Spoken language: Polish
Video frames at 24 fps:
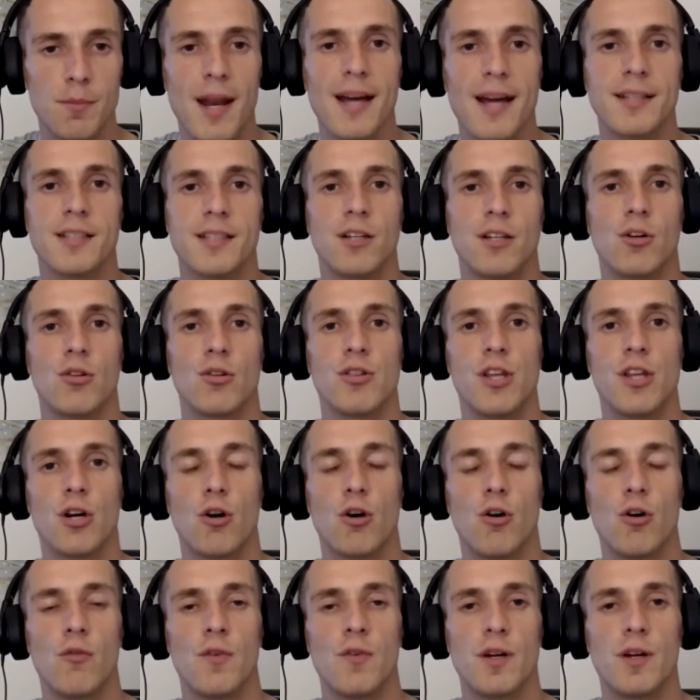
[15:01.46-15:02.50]
praktyk
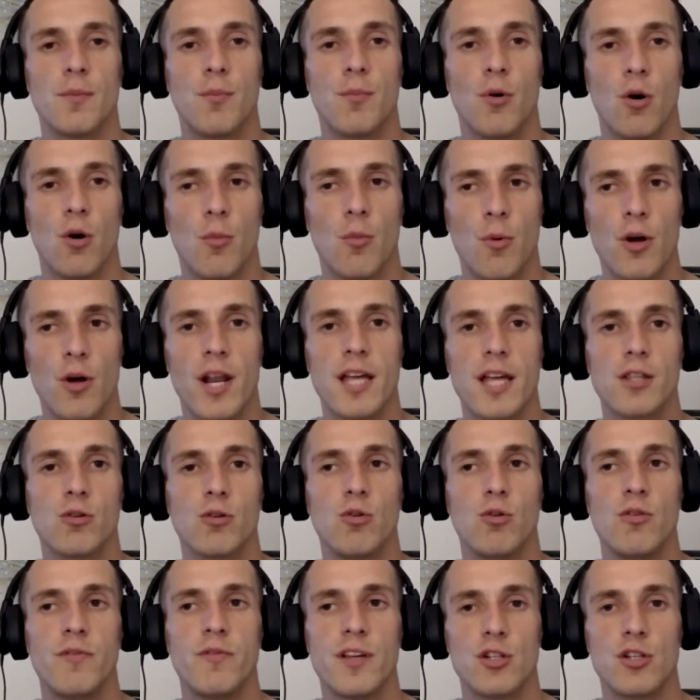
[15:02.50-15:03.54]
oddechowych po, o
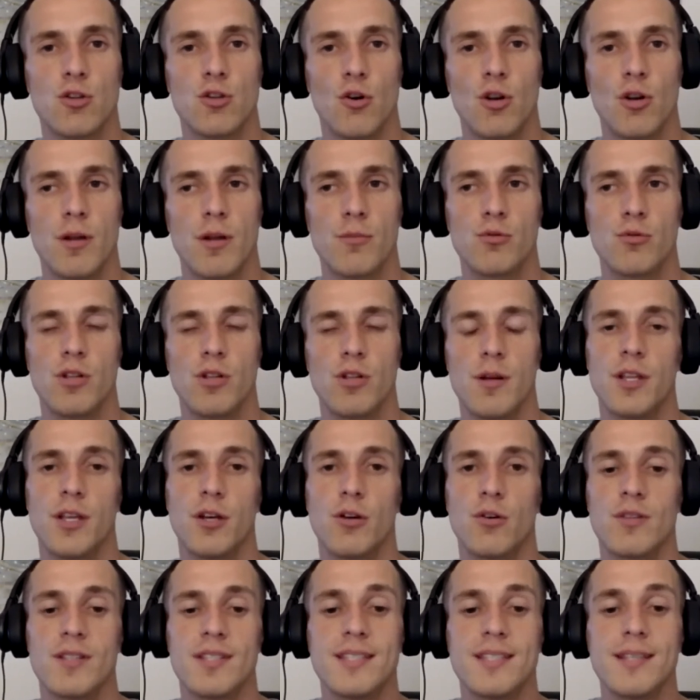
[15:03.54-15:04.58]
poranku i wieczorem, które
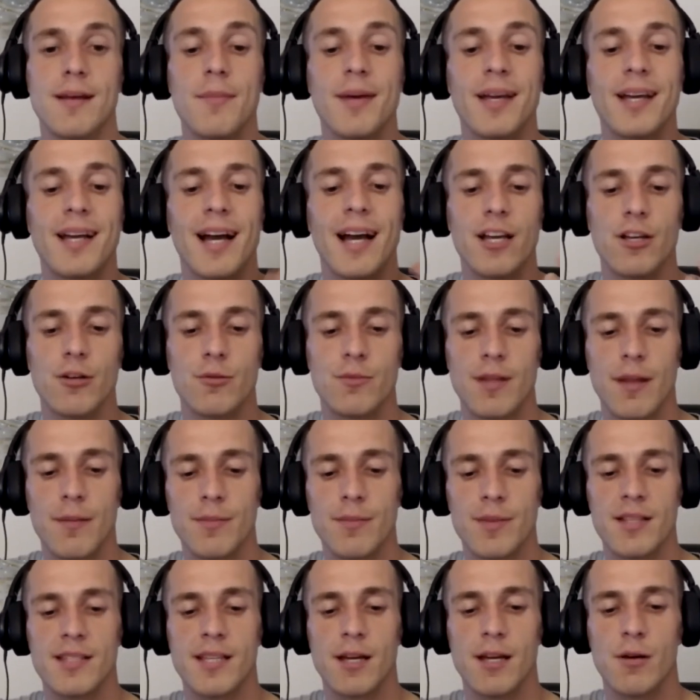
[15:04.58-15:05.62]
poniekąd zamykają
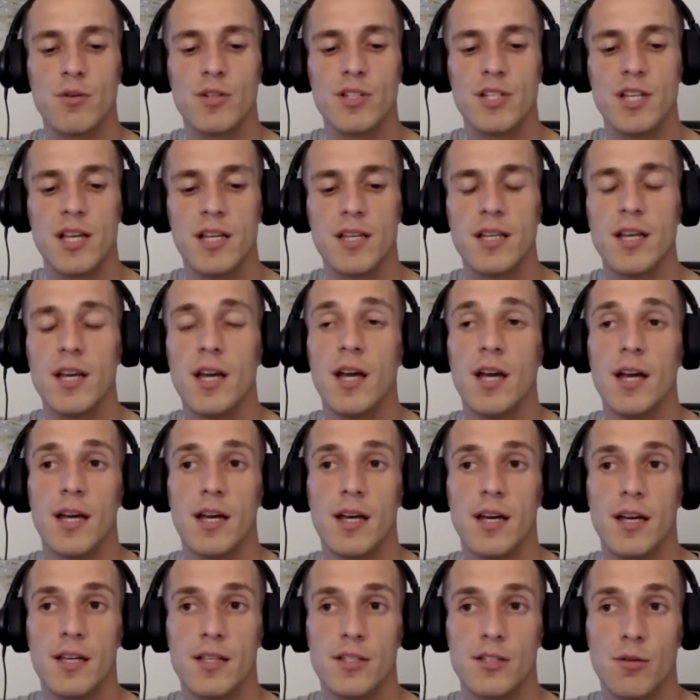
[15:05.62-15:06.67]
nam ten cały dzień,
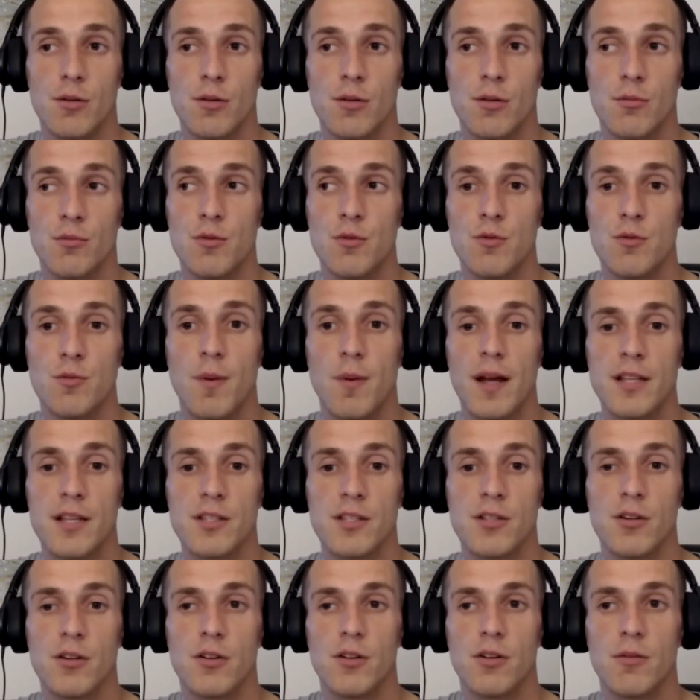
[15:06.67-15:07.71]
e, są czymś
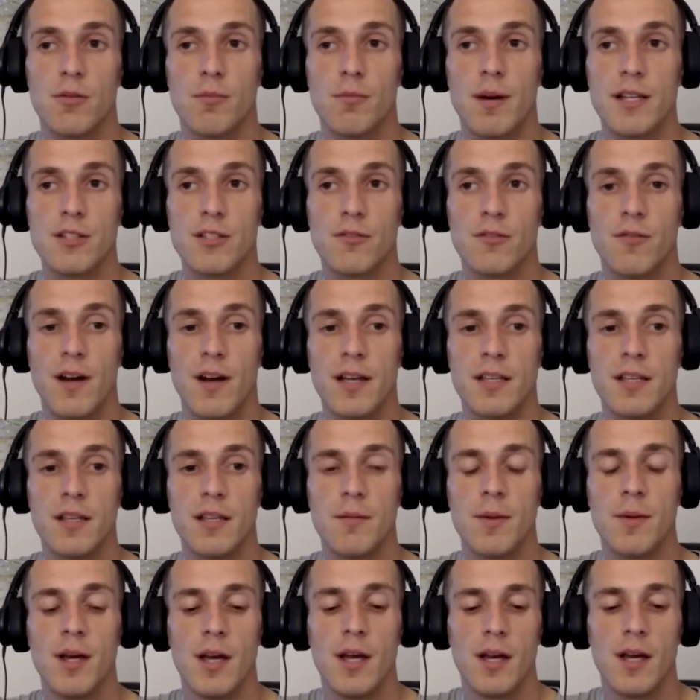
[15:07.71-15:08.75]
bardzo, bardzo
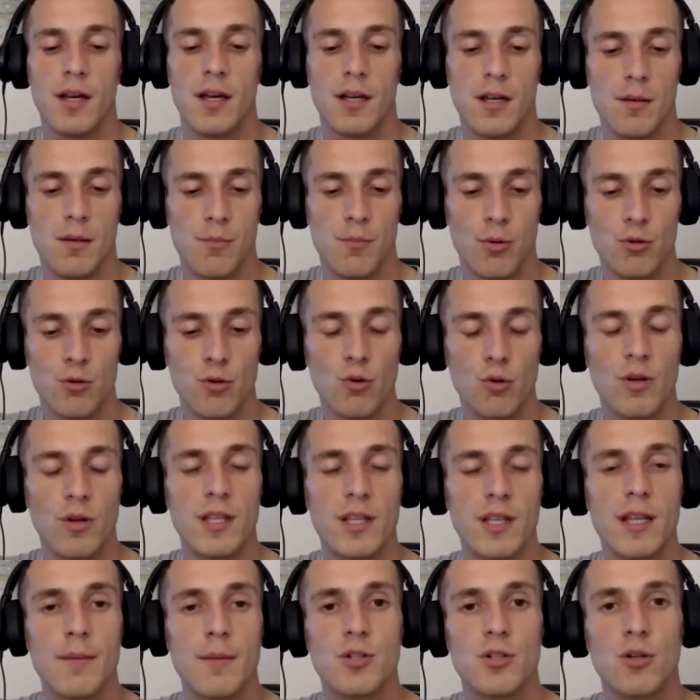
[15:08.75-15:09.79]
fajnym. E, po drugie
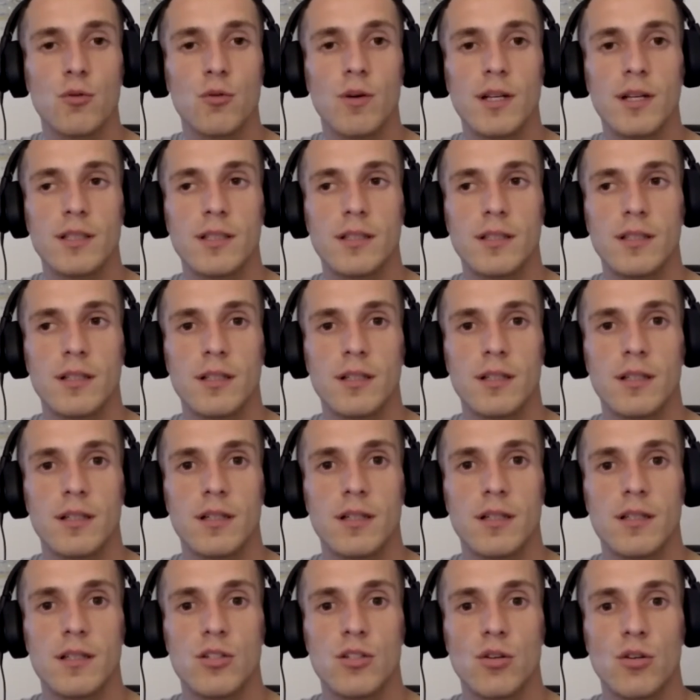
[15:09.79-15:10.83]
na przykład
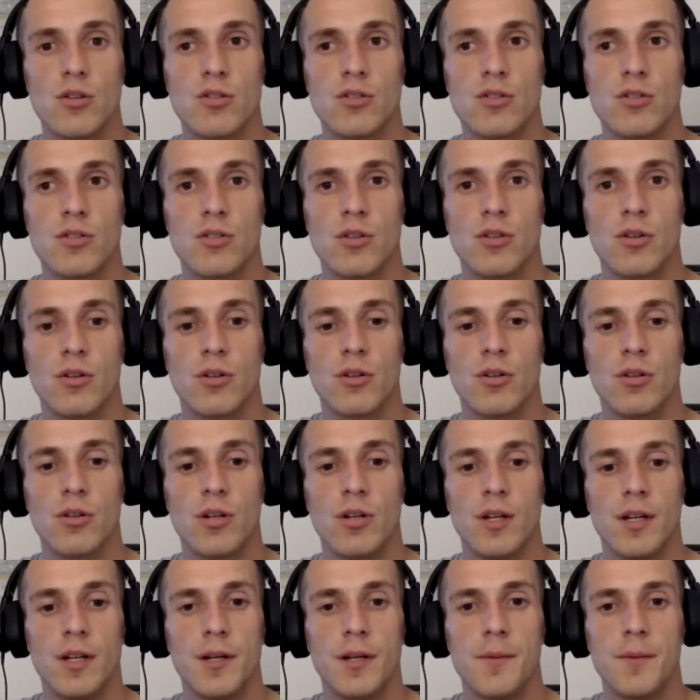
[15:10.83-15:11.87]
e, coś,
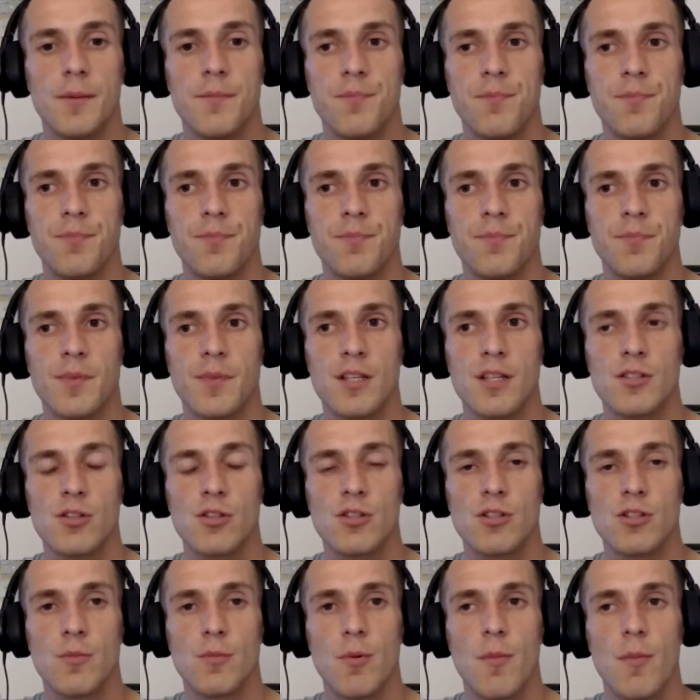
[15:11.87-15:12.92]
co Mm,
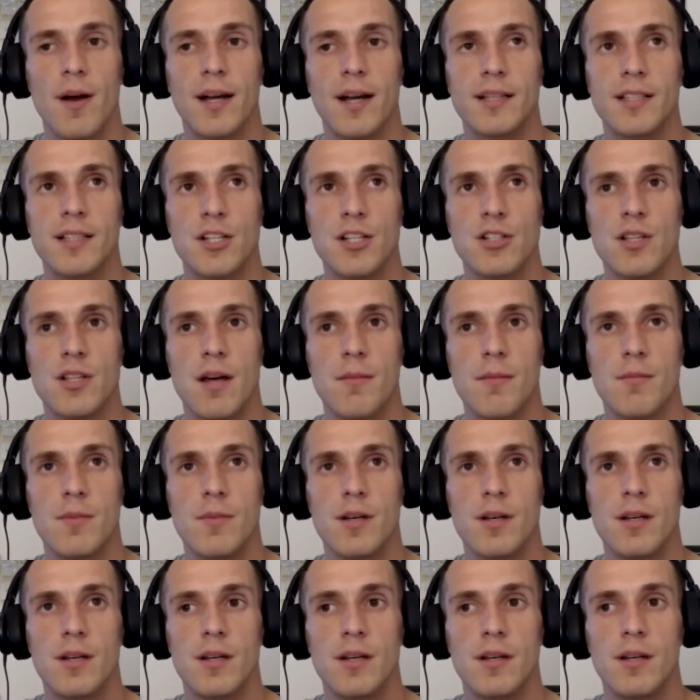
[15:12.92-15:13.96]
coś, co pomaga też nam
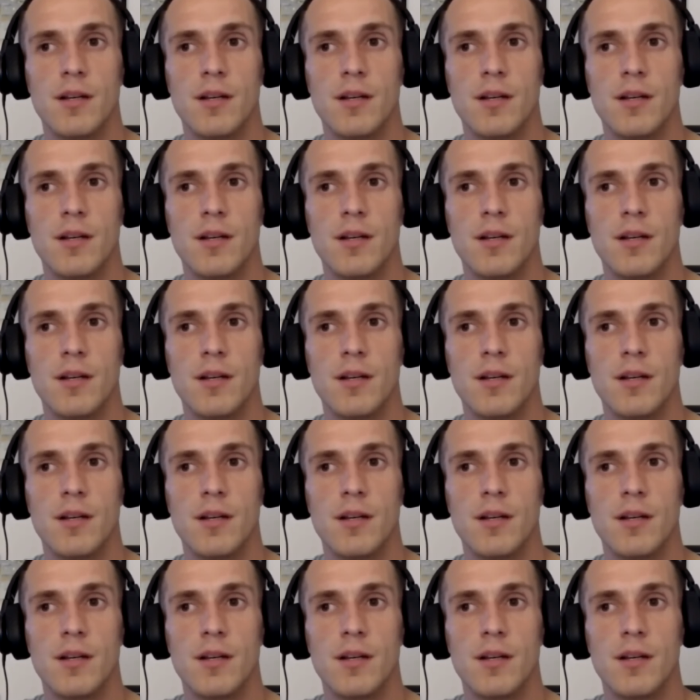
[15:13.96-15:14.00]
e,